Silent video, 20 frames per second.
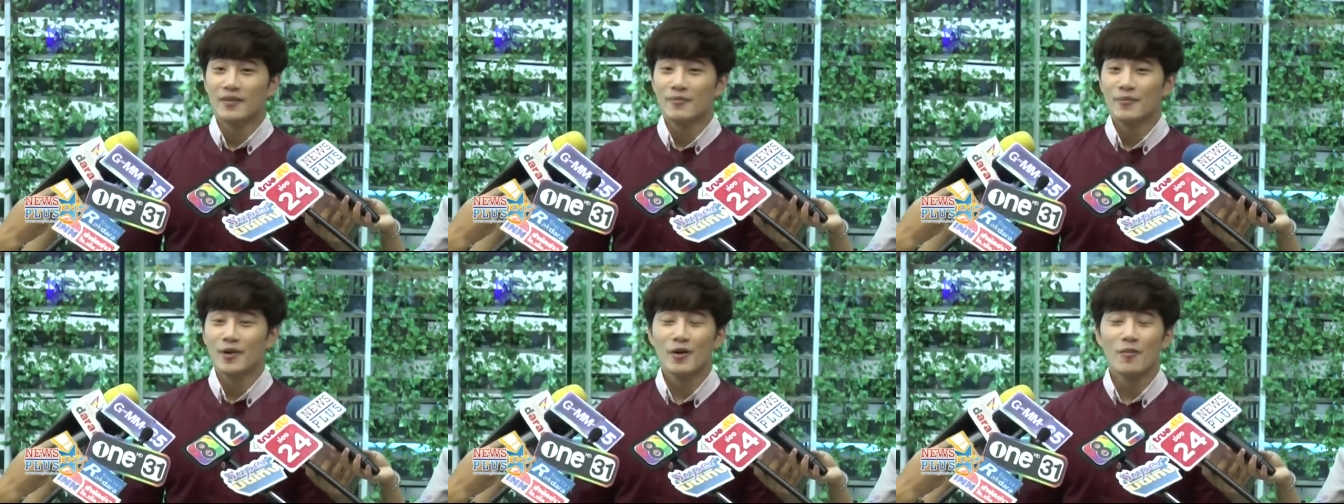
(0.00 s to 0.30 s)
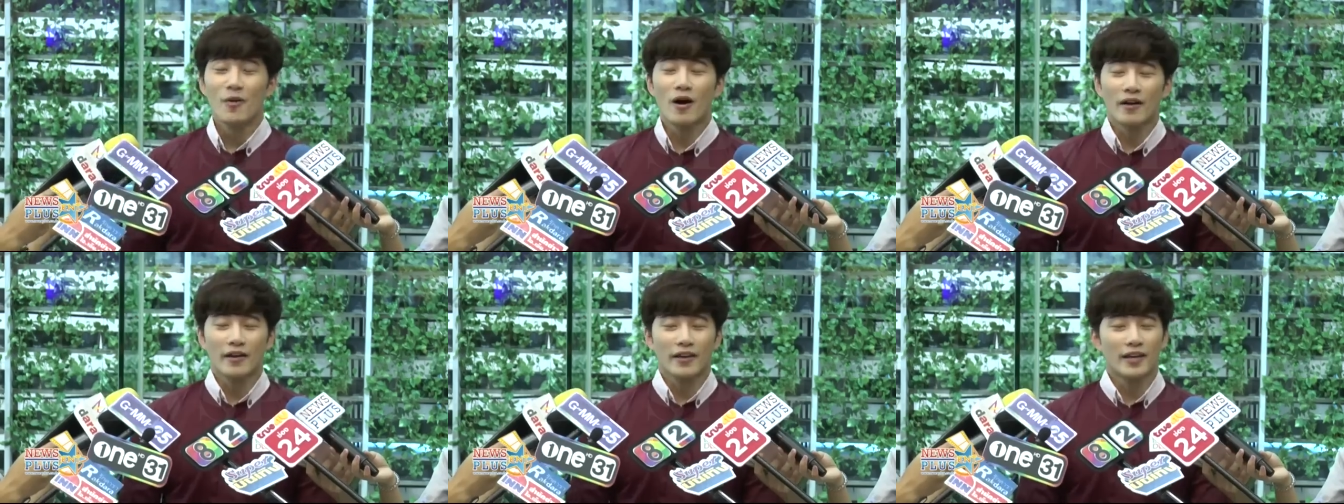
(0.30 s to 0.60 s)
เมีย
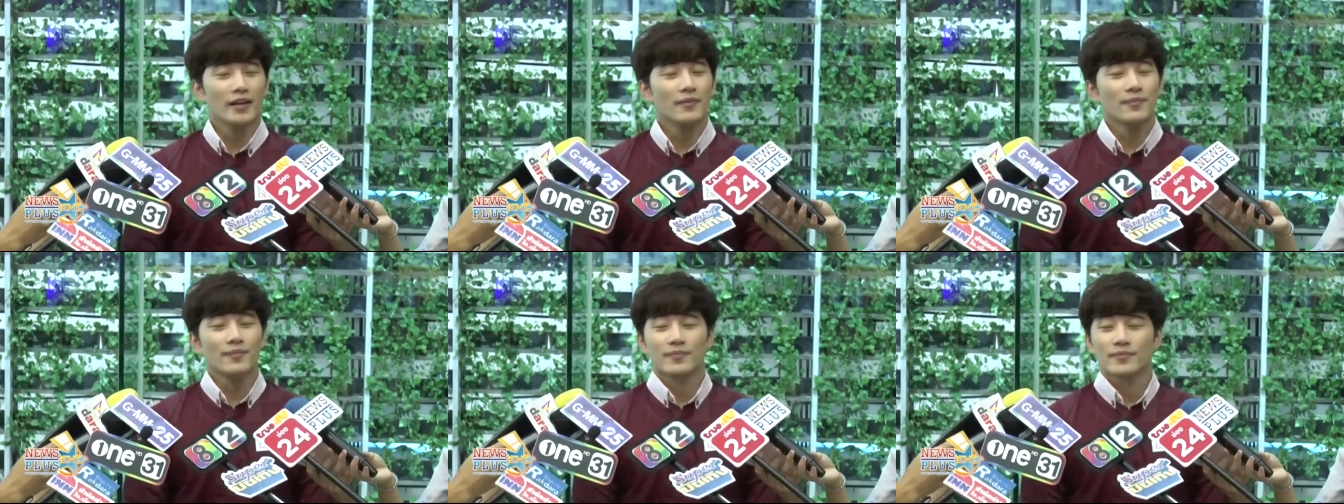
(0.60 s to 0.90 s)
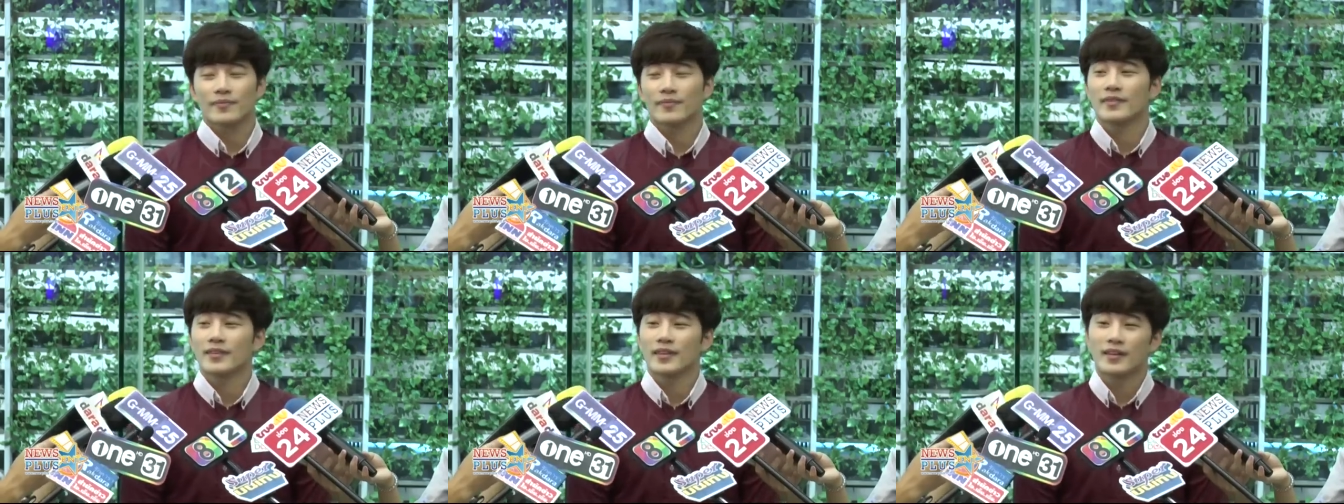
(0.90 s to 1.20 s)
บอกกิด
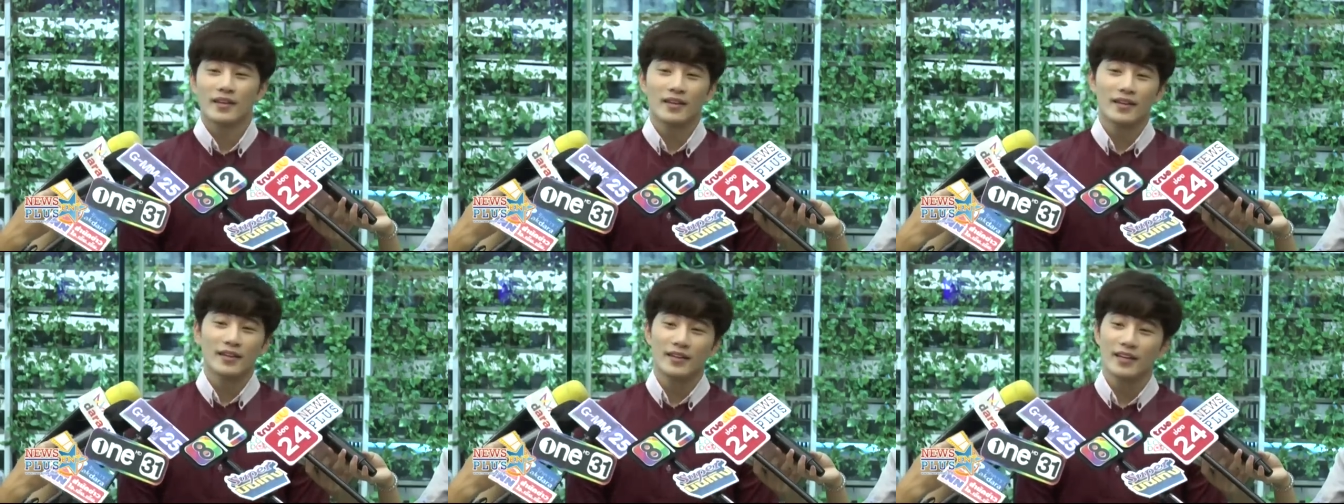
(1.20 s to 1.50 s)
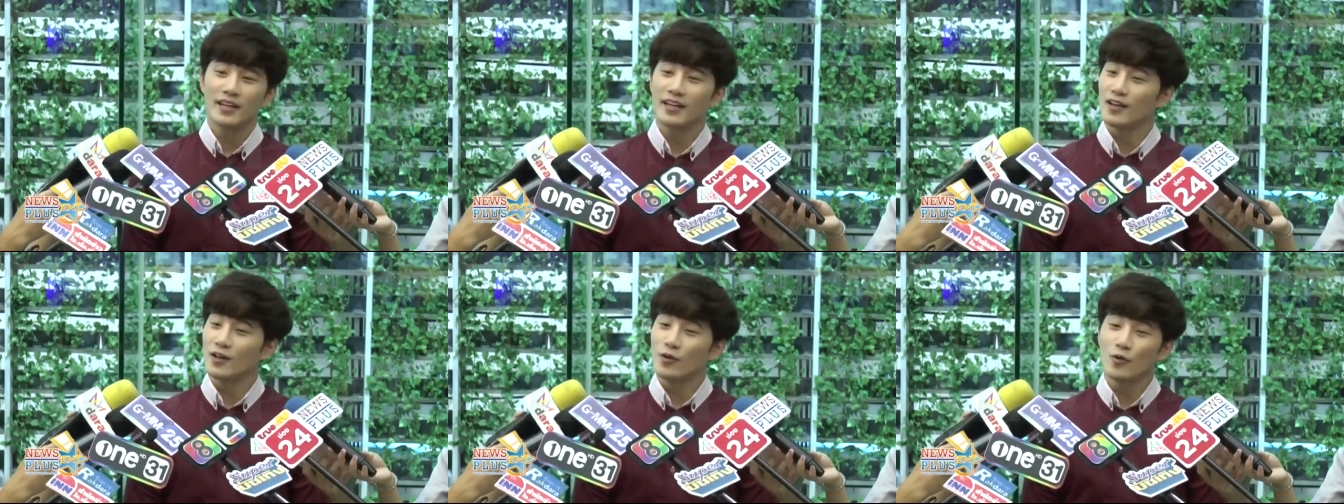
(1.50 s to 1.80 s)

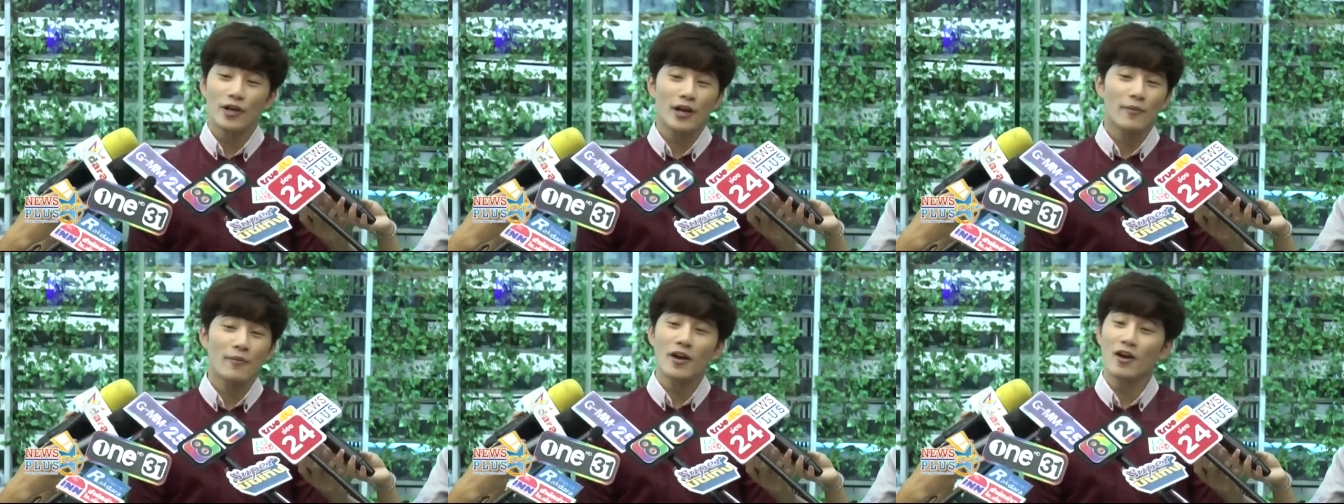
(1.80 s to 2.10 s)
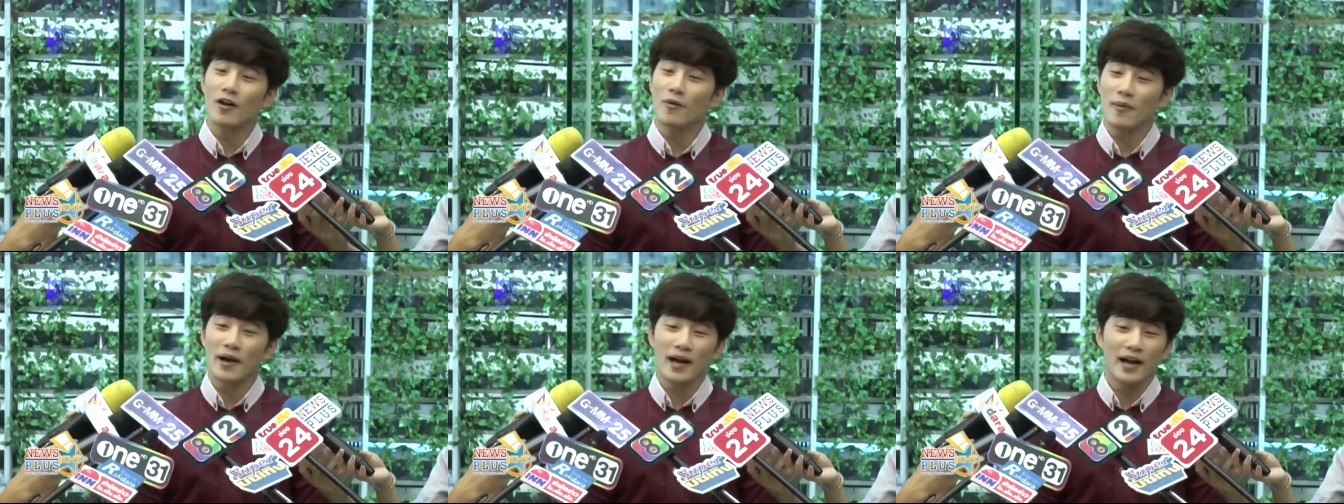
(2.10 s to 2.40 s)
นี่ลูกยังไม่
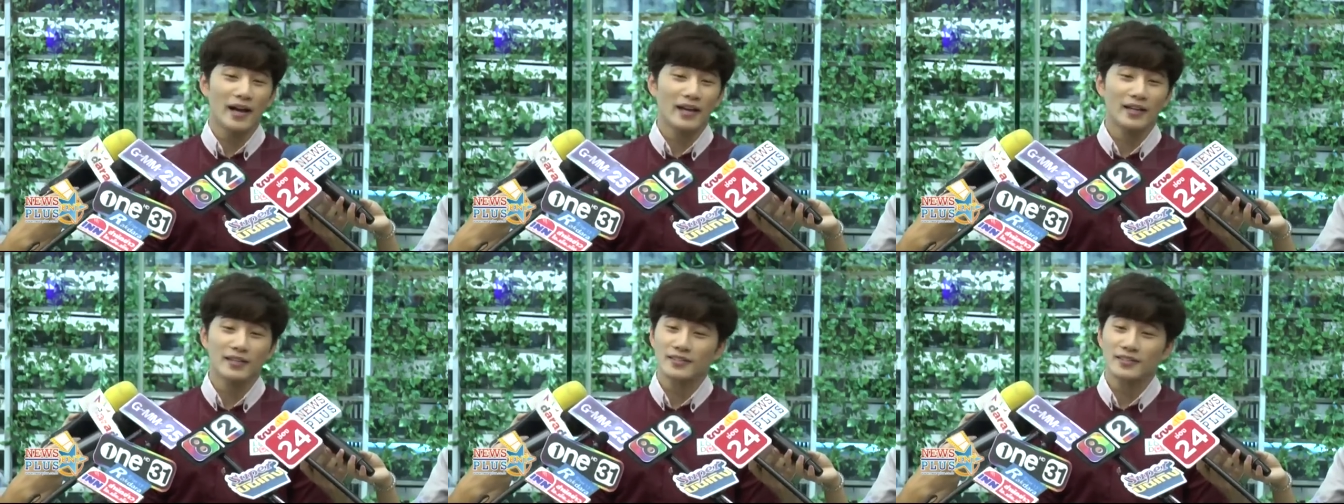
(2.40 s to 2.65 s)
ออกมา